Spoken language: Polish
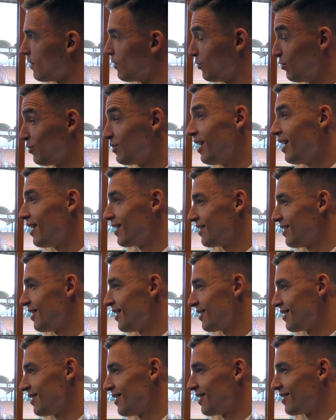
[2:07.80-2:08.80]
No tak,
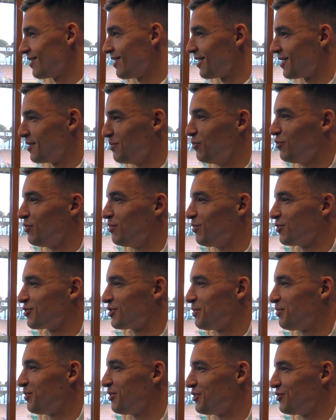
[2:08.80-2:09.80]
tak, tak. Taki mój,
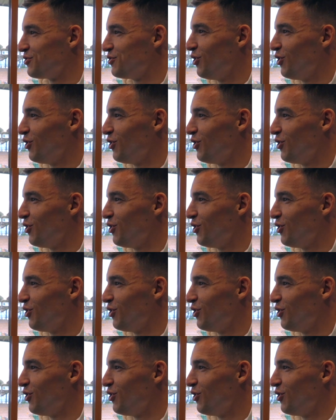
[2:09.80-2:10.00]
można powiedzieć,